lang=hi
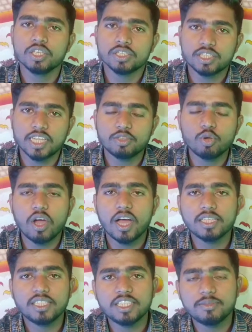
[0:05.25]
साथियों
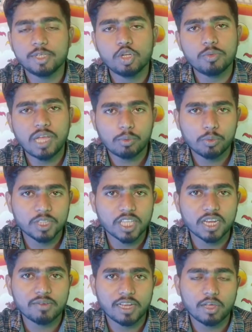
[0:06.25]
आज की इस वीडियो में आपको
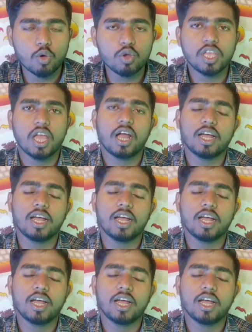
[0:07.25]
बताने वाला हूं कि